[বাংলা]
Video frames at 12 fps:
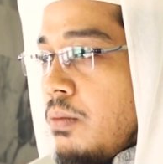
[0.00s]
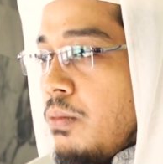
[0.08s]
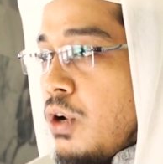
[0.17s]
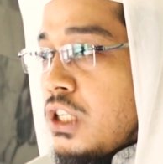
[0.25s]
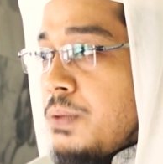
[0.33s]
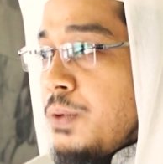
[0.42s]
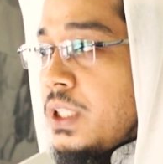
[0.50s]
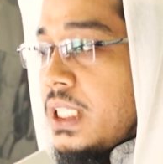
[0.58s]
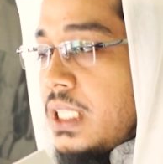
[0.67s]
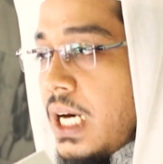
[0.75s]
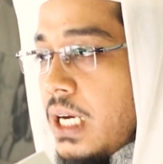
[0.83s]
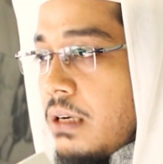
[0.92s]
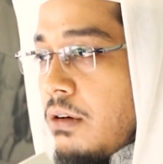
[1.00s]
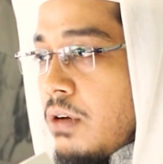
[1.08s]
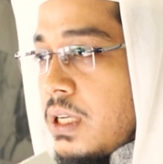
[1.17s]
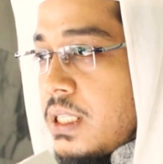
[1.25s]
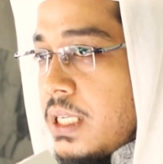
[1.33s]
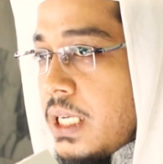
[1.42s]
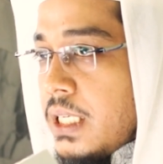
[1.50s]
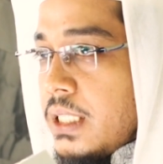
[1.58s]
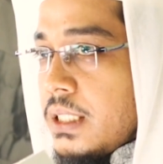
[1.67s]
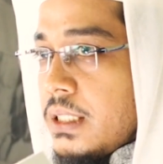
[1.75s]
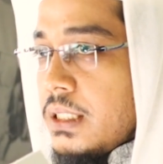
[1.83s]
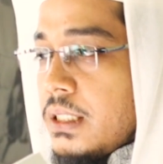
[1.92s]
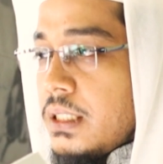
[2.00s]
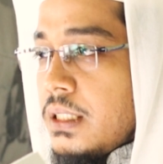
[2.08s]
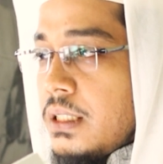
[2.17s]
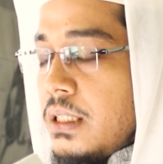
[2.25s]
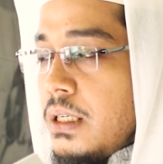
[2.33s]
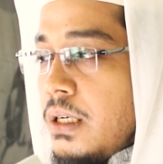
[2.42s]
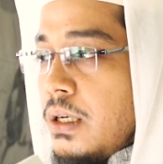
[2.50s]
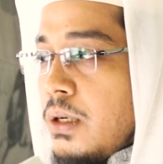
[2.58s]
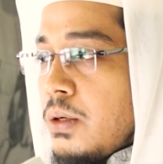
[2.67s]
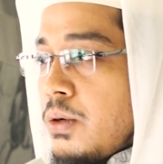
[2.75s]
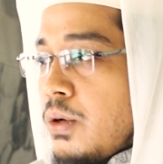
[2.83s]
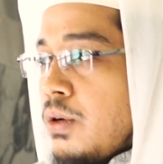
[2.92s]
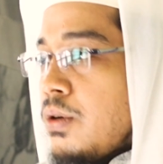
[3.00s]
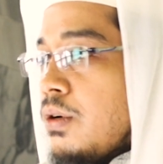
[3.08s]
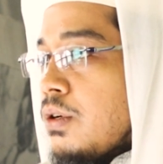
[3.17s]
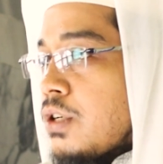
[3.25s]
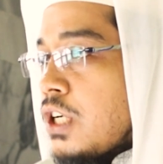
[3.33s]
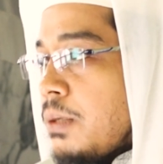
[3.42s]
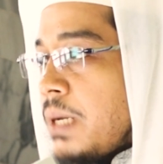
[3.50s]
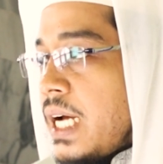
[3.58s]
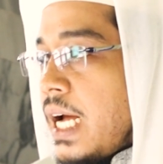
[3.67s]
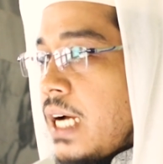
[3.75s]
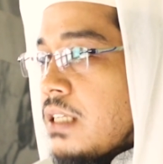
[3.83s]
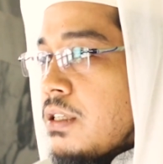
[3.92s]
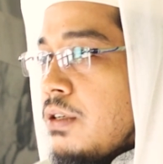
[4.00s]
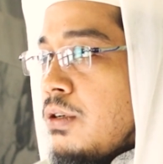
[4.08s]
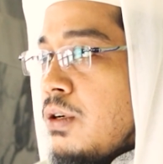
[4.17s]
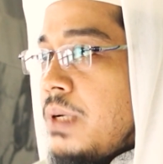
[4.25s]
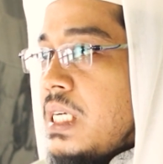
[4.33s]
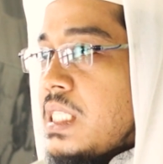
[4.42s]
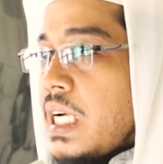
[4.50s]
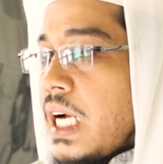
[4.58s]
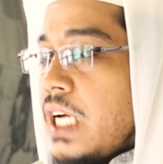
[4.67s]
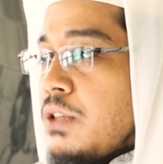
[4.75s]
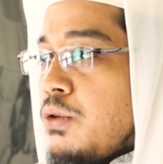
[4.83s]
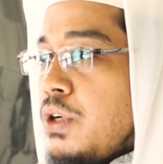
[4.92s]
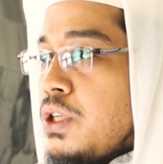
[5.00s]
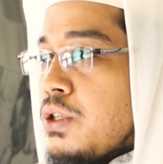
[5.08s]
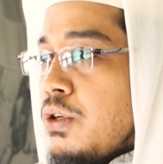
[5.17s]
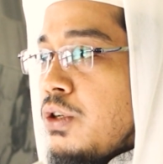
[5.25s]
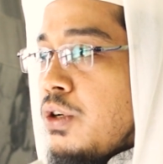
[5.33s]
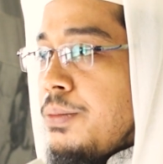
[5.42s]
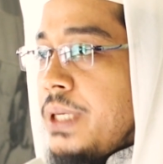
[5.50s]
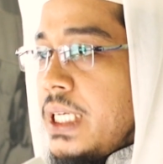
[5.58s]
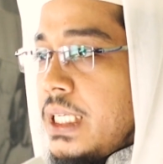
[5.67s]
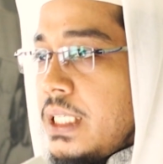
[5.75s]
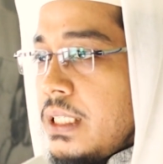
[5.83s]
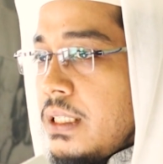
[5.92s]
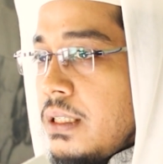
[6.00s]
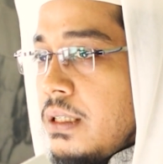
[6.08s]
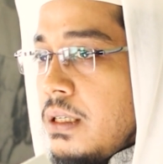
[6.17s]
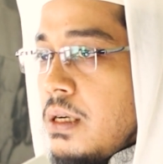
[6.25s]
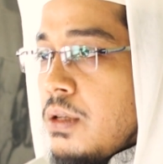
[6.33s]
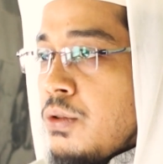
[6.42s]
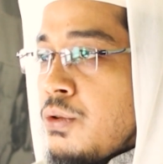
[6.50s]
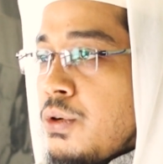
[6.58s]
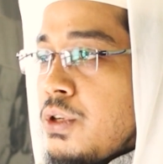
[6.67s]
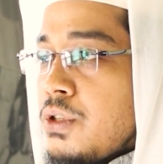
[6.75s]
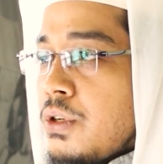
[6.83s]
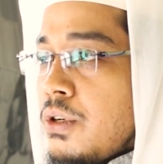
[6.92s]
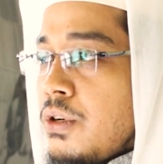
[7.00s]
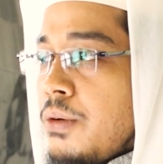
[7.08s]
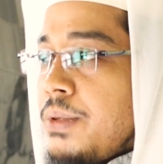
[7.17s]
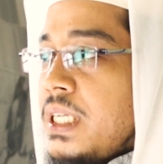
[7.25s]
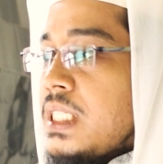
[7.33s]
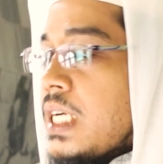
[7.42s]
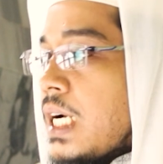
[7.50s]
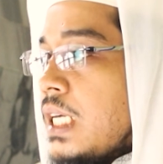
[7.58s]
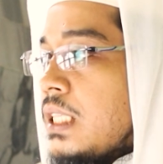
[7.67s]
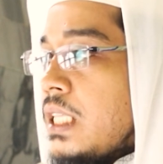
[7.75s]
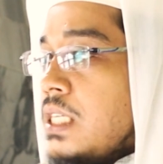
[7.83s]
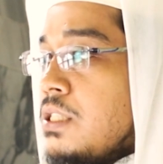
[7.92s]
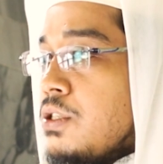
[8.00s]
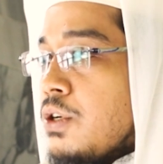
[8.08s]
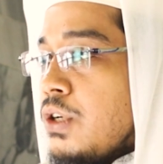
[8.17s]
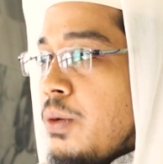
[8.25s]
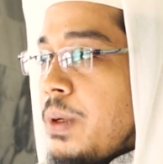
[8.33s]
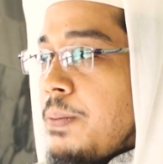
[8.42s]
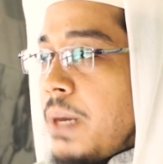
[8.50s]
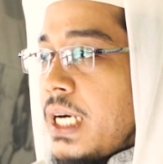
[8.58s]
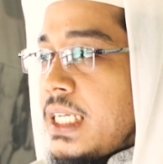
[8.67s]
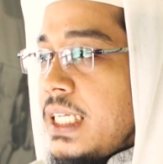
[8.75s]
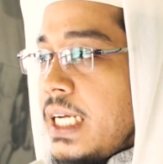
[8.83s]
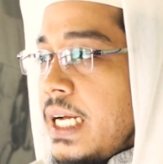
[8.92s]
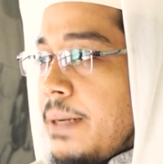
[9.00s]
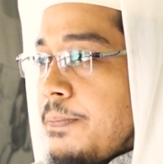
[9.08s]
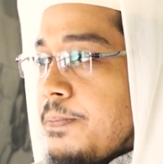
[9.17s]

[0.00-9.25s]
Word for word: মজবুতি দান করেছেন কোনো কোনো সময় একজন নবীর জায়গায় দুইজন নবী দুইজন নবীর জায়গায় তিনজন নবী পাঠিয়ে